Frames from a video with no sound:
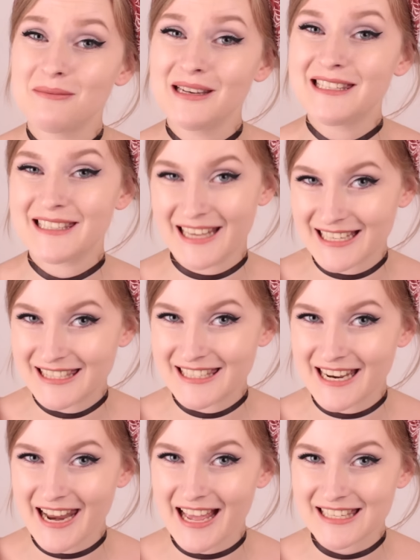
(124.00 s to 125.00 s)
nämlich
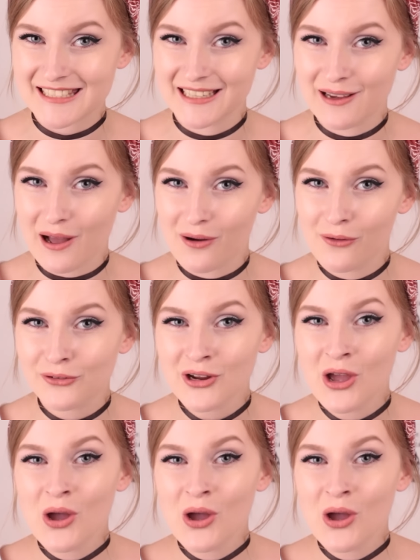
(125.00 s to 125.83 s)
gestern erst gekauft.